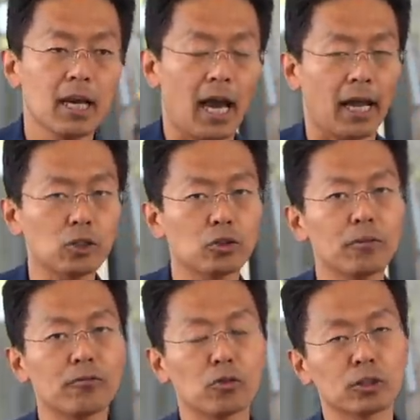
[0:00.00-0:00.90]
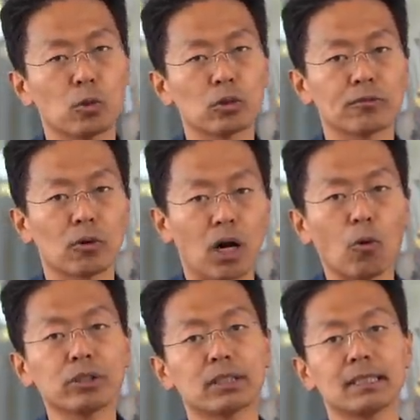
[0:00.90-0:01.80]
Anknüpfungspunkt,
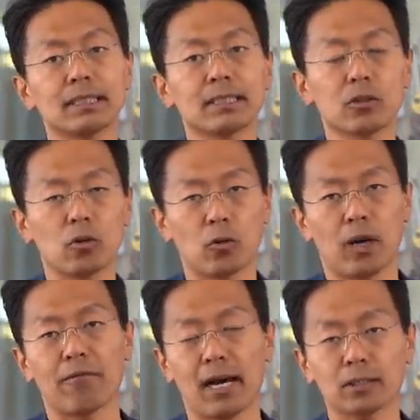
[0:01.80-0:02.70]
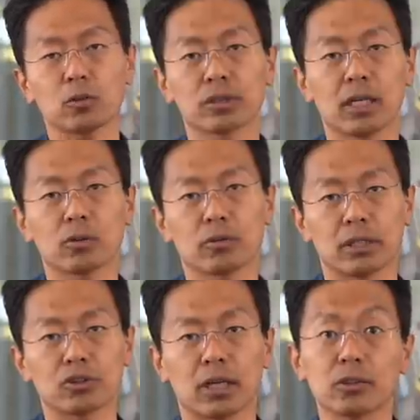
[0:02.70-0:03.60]
woraus diese Erwartungshaltung
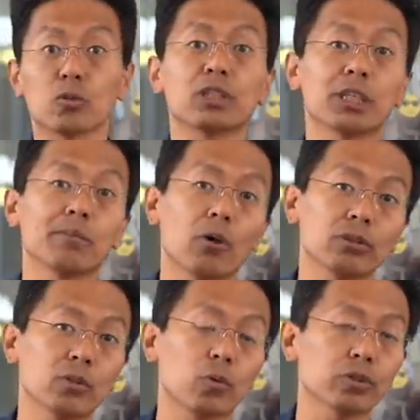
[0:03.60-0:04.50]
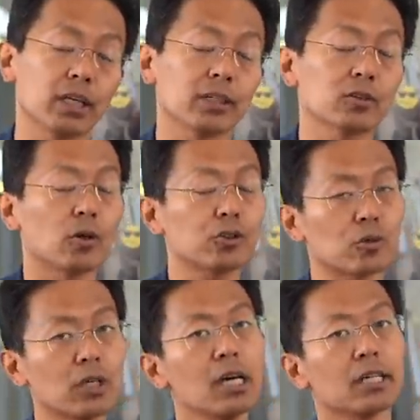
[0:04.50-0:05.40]
entstand und eben auch die große
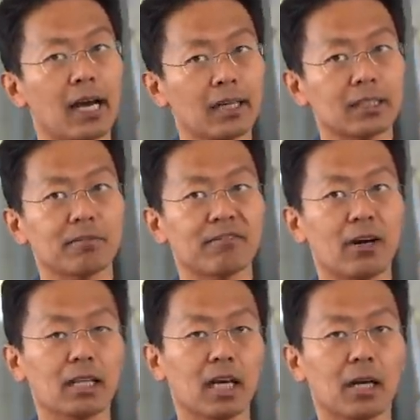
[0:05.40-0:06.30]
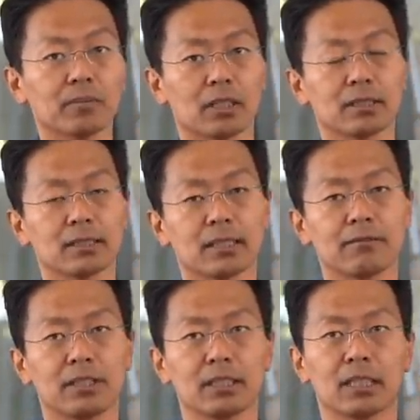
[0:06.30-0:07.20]
Enttäuschung nach dem Wahlabend, als es
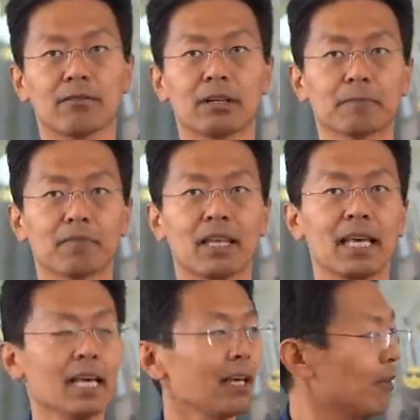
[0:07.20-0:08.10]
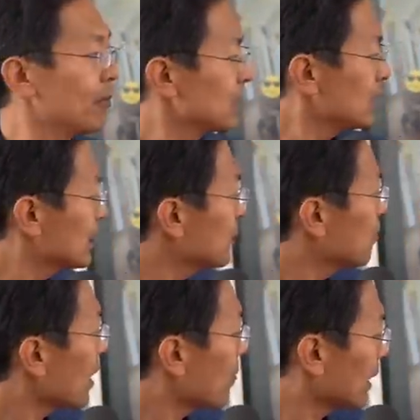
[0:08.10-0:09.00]
dann weniger waren. Wenn man sich die
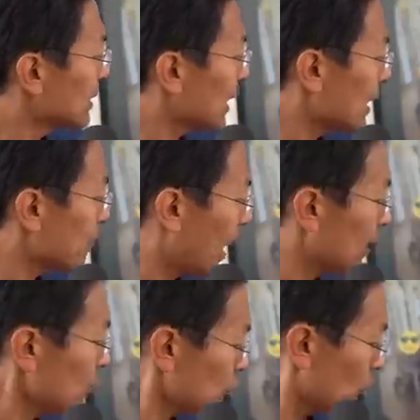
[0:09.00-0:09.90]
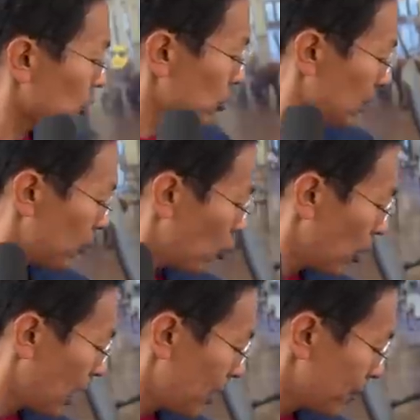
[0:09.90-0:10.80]
Partei anschaut und ihr
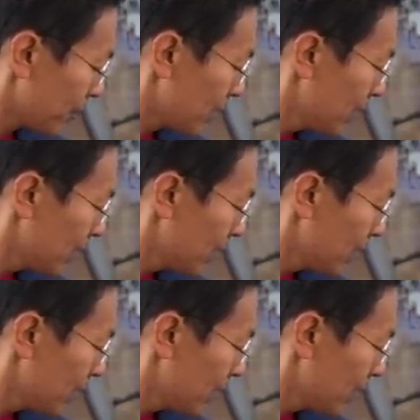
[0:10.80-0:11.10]
Programm,